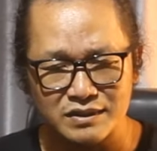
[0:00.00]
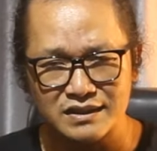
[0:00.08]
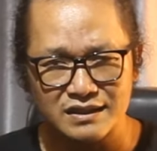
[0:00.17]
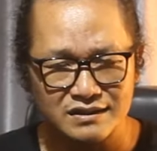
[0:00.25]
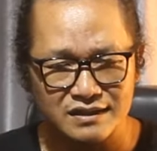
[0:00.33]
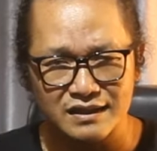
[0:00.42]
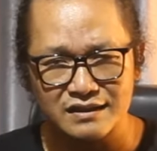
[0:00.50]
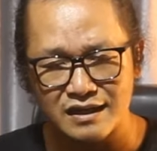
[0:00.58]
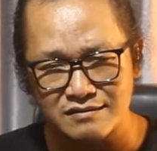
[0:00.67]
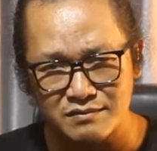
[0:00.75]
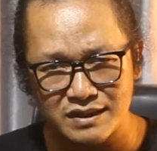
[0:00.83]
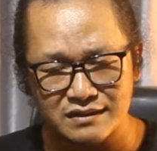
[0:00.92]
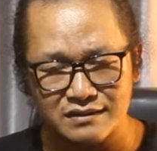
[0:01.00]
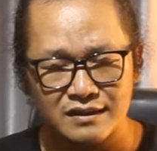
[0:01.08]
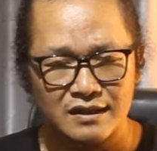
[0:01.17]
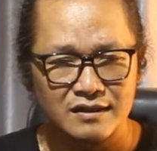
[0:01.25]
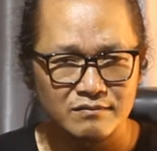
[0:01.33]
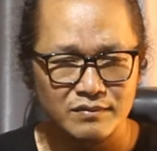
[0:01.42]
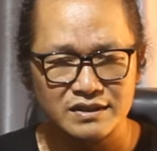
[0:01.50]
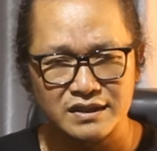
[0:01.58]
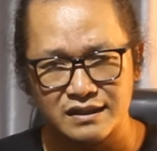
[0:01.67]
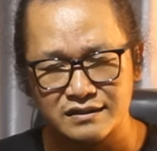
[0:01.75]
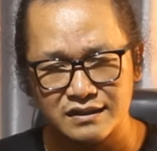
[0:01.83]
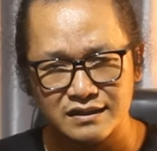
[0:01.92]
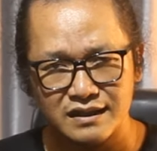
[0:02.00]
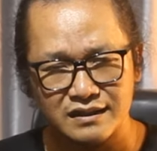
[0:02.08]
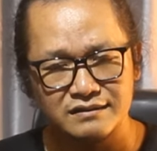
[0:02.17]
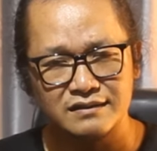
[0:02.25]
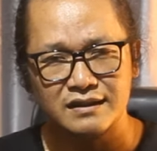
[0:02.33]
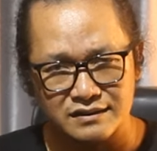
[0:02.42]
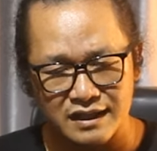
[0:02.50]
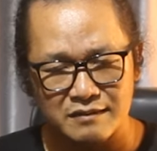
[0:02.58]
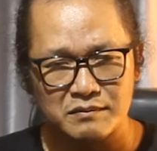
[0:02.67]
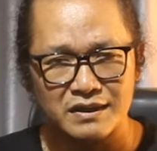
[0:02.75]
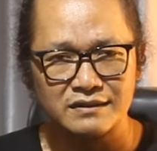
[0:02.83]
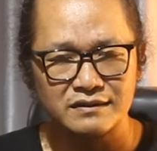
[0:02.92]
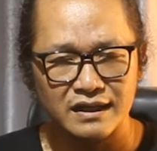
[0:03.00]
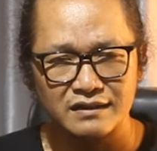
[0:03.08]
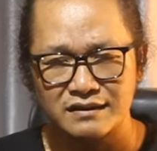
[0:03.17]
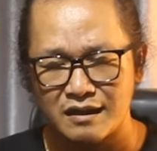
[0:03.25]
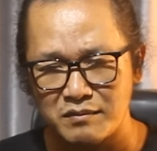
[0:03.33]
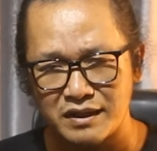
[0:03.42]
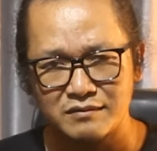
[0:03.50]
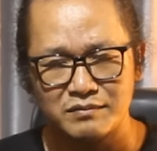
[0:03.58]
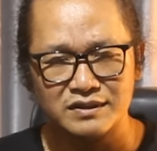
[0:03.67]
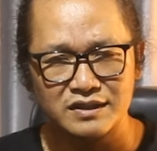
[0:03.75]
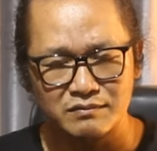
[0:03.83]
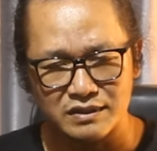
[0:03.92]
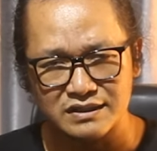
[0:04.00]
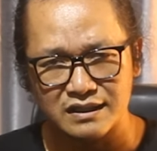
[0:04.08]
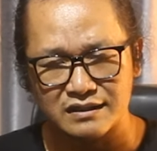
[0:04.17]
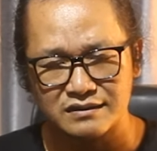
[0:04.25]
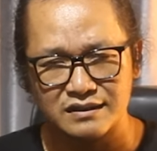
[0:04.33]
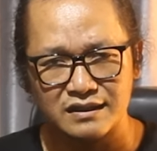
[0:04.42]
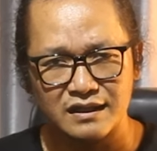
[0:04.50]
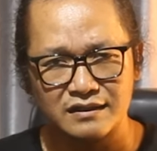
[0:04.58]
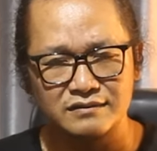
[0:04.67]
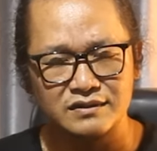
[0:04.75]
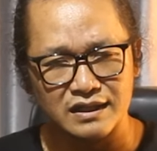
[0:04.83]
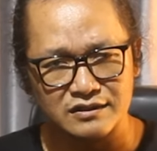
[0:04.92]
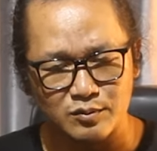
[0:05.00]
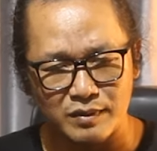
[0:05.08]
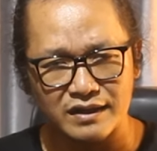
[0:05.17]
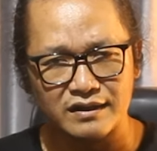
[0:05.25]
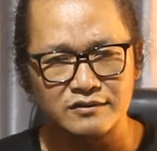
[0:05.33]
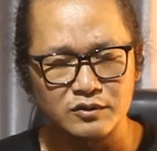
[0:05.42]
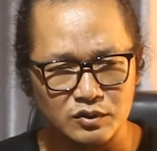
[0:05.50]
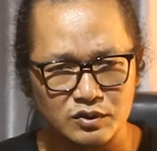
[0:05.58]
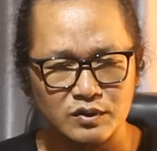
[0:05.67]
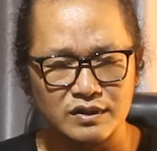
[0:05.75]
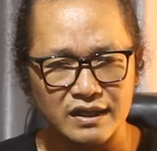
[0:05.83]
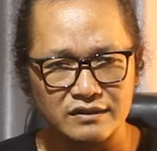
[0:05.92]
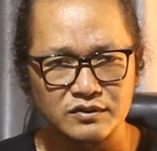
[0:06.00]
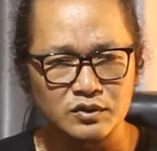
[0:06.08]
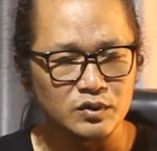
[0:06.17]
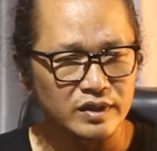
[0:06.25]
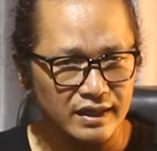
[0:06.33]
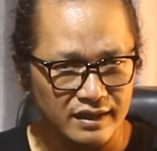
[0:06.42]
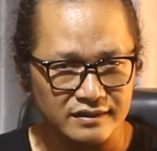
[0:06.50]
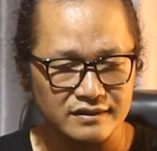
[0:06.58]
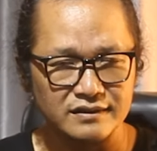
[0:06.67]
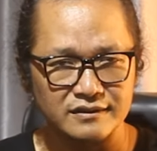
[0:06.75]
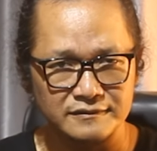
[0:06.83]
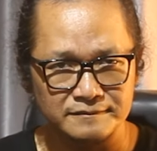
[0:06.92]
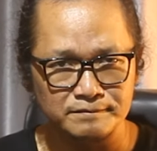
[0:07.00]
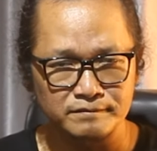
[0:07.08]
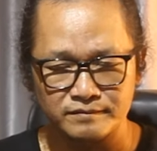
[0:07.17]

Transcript: berjalan dengan aman, berjalan dengan nyaman dan yang paling penting berjalan dengan transparan, jujur dan juga adil.